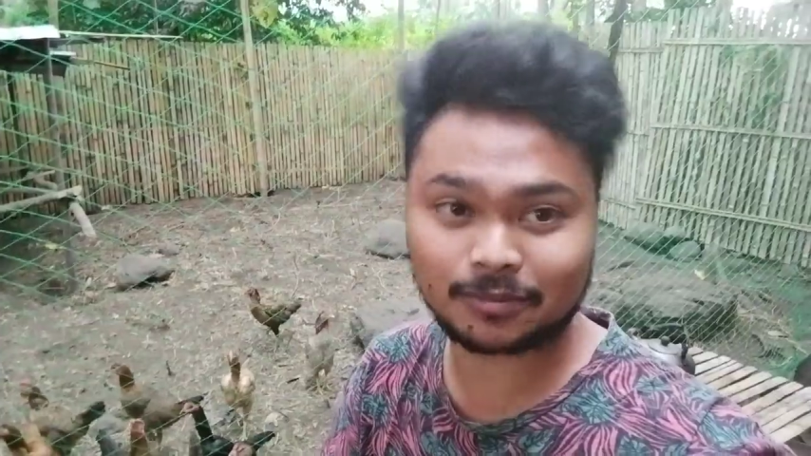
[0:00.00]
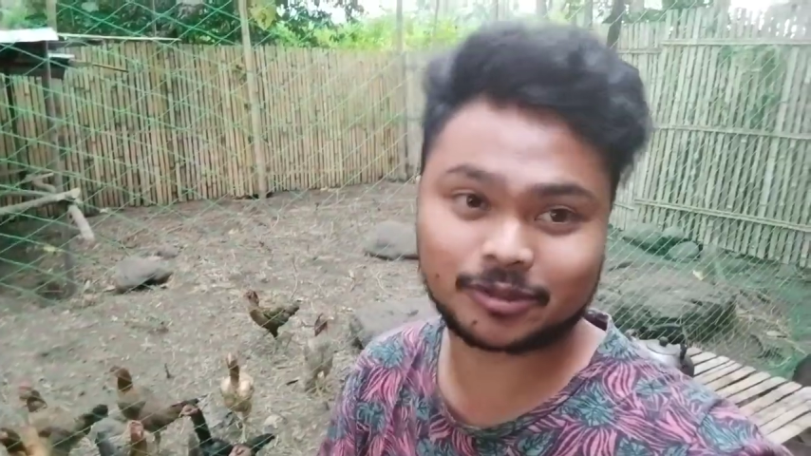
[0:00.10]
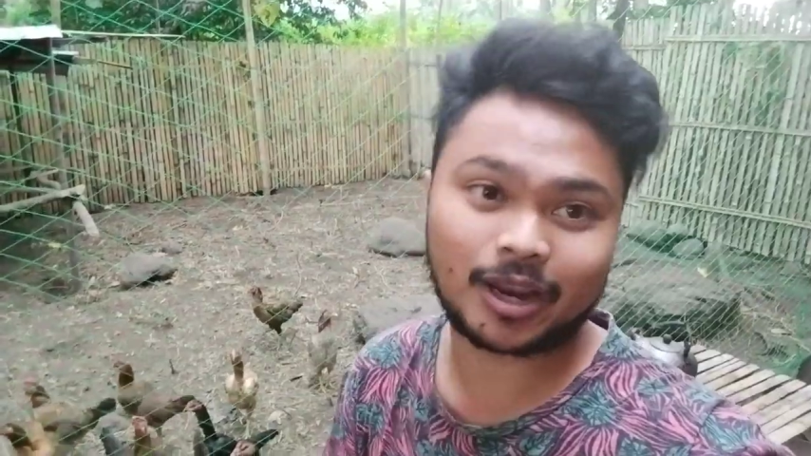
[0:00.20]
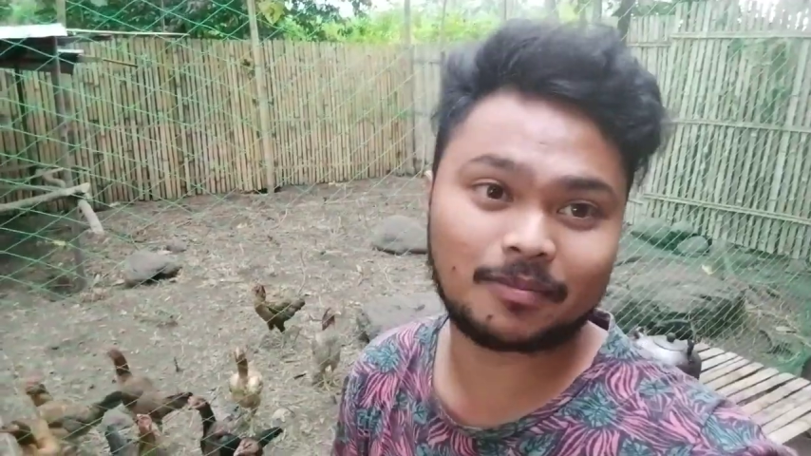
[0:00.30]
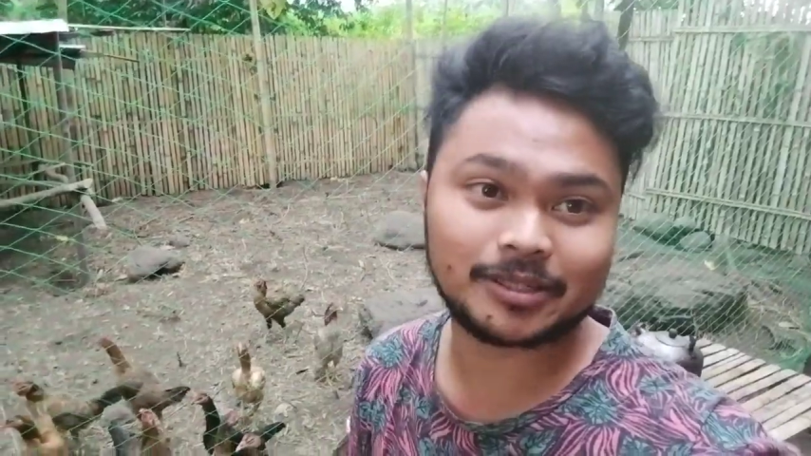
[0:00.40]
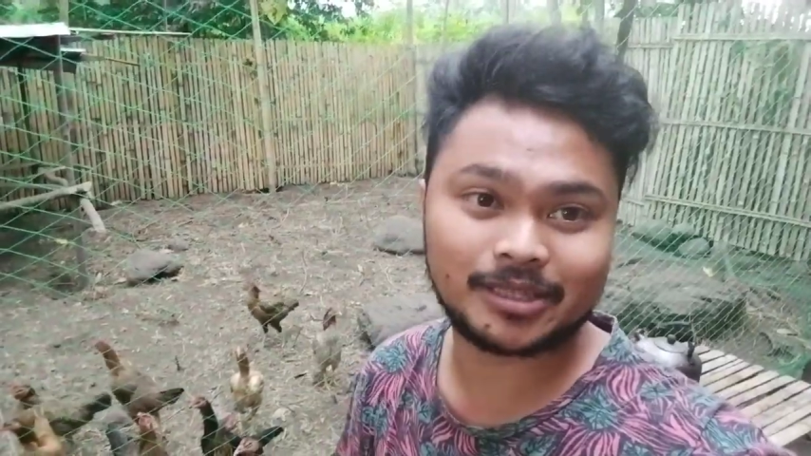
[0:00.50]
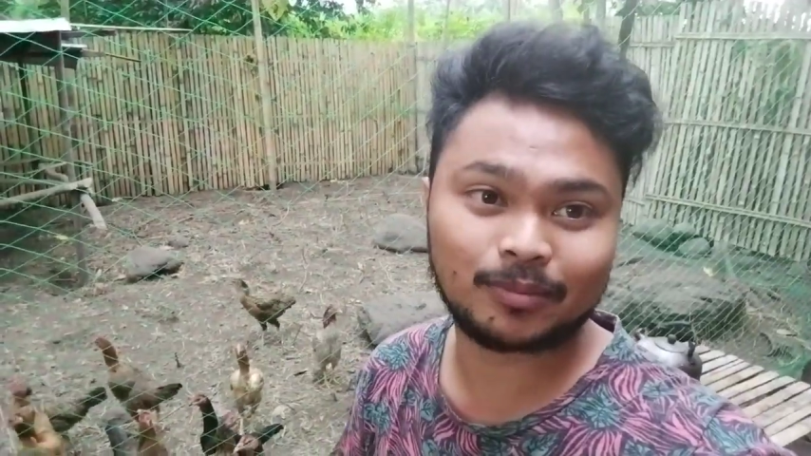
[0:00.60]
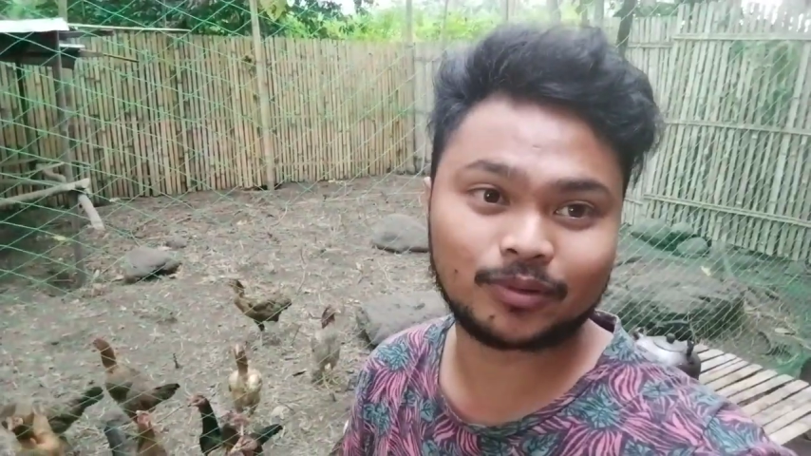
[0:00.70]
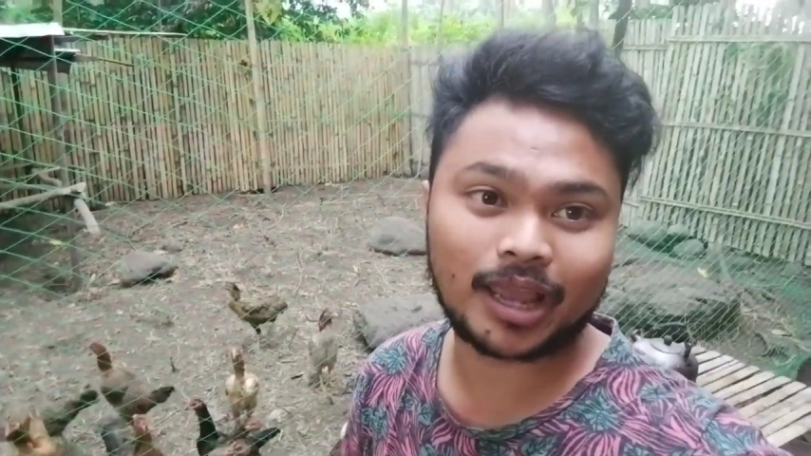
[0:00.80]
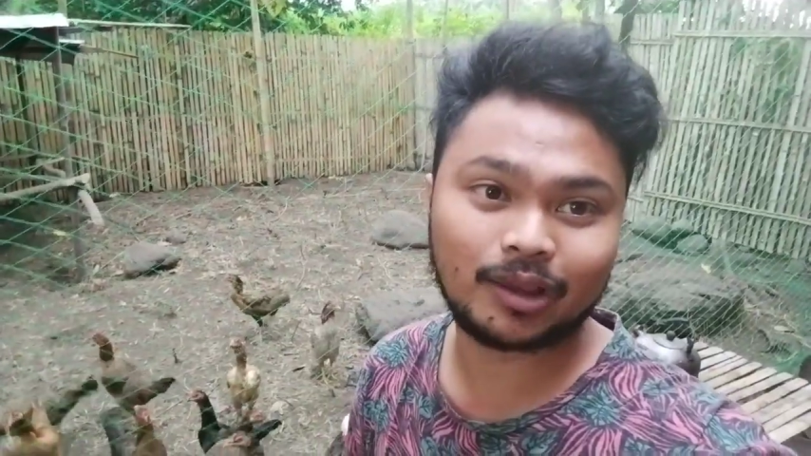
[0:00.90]
subscribers na
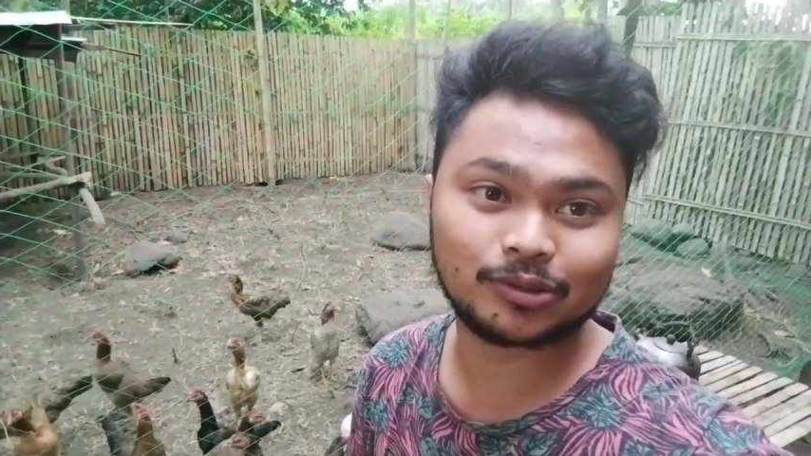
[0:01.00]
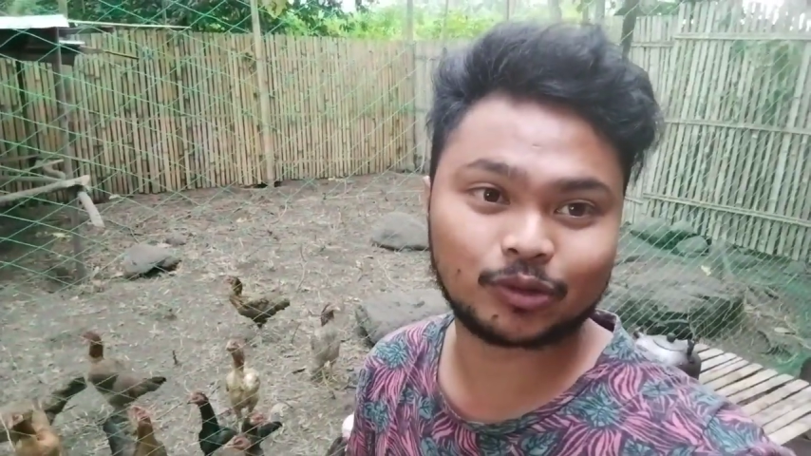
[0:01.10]
po tayo.